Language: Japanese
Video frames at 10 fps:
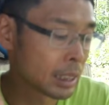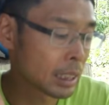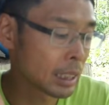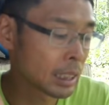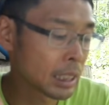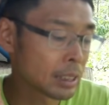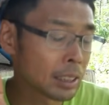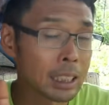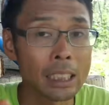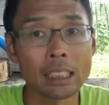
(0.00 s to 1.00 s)
自家採
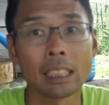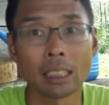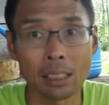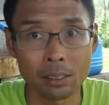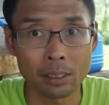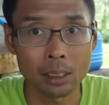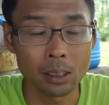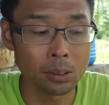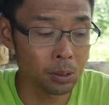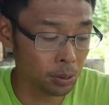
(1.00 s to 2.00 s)
取が禁止されてるっ
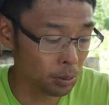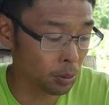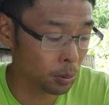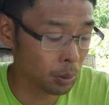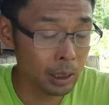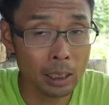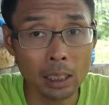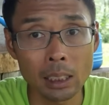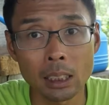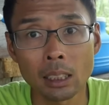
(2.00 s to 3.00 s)
ていうことを声
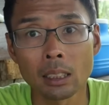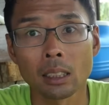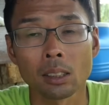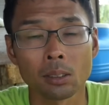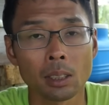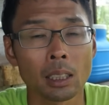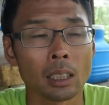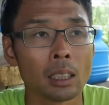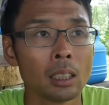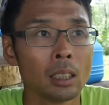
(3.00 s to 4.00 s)
高に叫んでる人
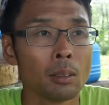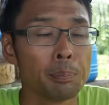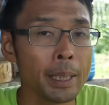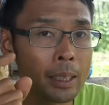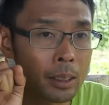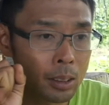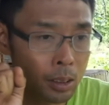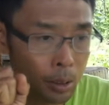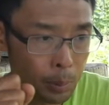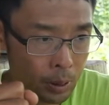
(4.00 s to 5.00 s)
は、勉
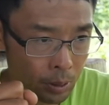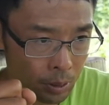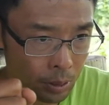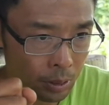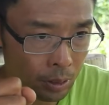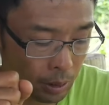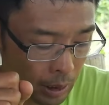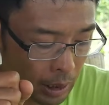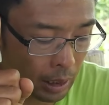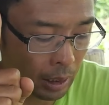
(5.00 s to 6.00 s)
強不足
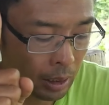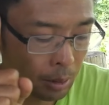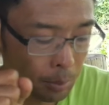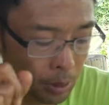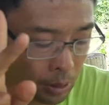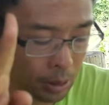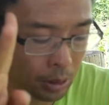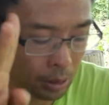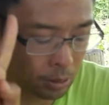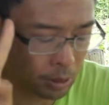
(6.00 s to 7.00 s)
か、もう一
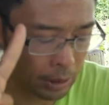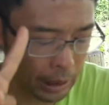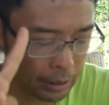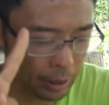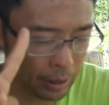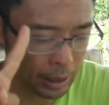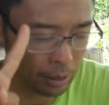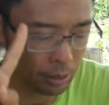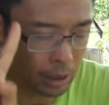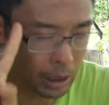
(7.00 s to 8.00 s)
つ、こっちの立ち悪いんで
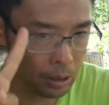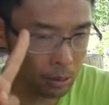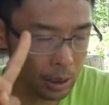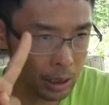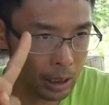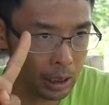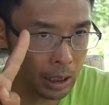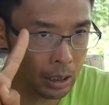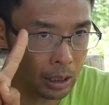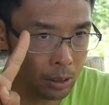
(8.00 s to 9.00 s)
すけど、意図的
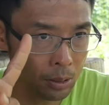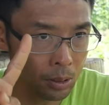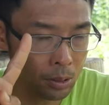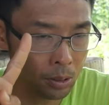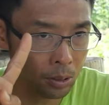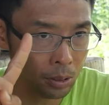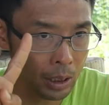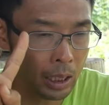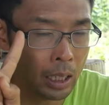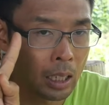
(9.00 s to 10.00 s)
に言うこと
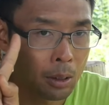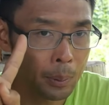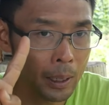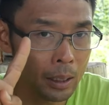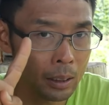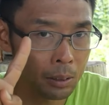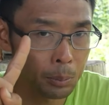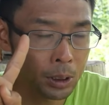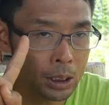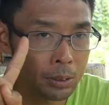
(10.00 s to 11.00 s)
で、ファン
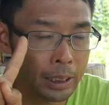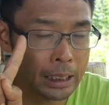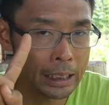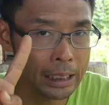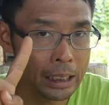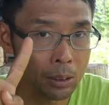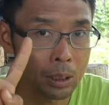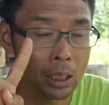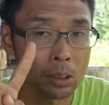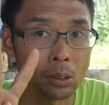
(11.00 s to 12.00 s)
もしくは支持者
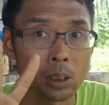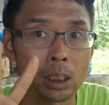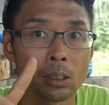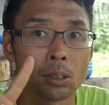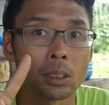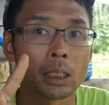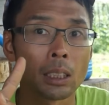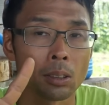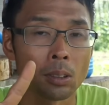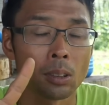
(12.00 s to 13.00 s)
を獲得しようとして
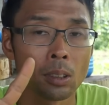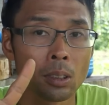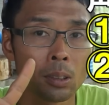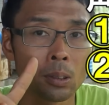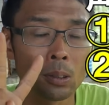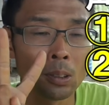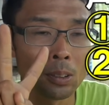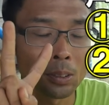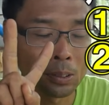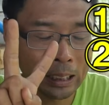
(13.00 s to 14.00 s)
いる人。こ
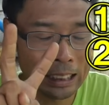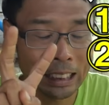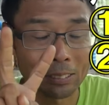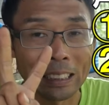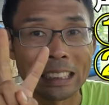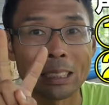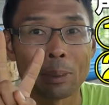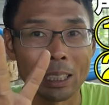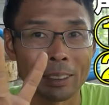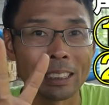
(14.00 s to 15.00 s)
の二つだと私は
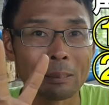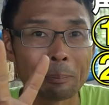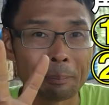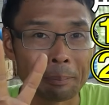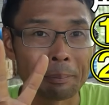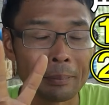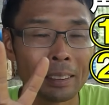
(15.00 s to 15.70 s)
見ています。うん。